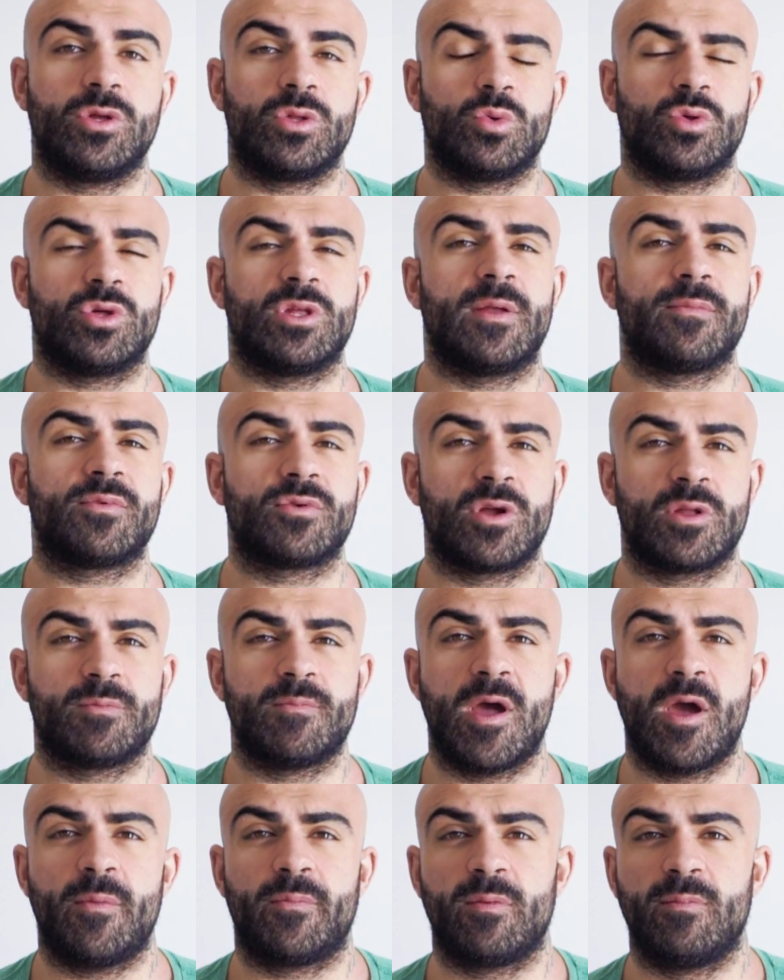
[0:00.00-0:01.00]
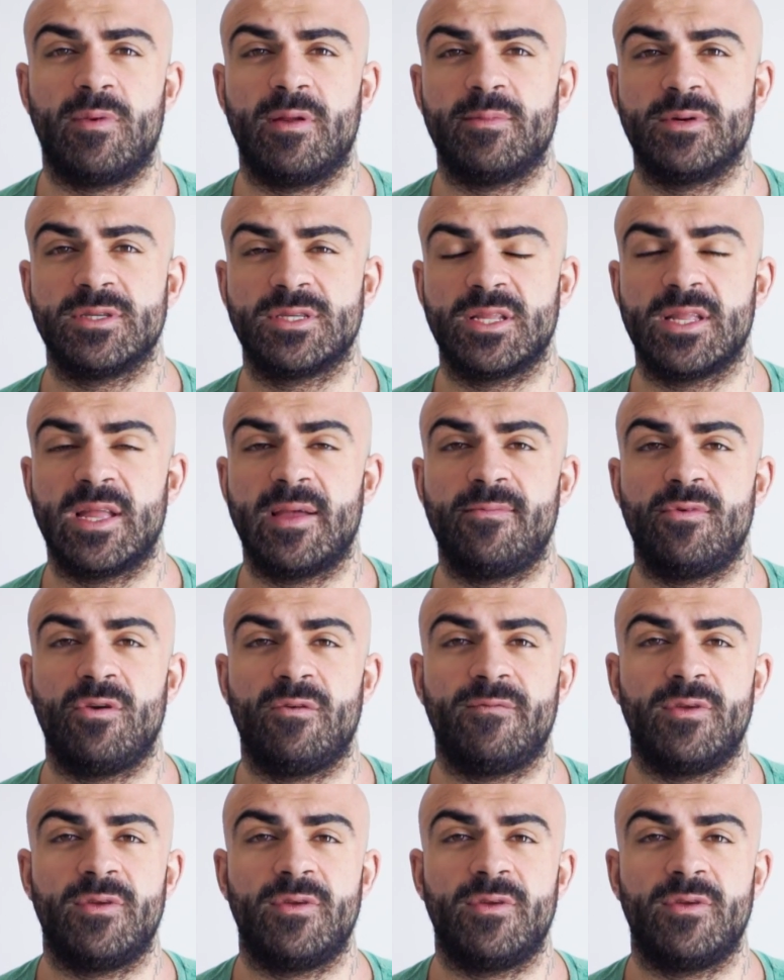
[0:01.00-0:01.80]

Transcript: którzy na przykład mają problemy z anemią.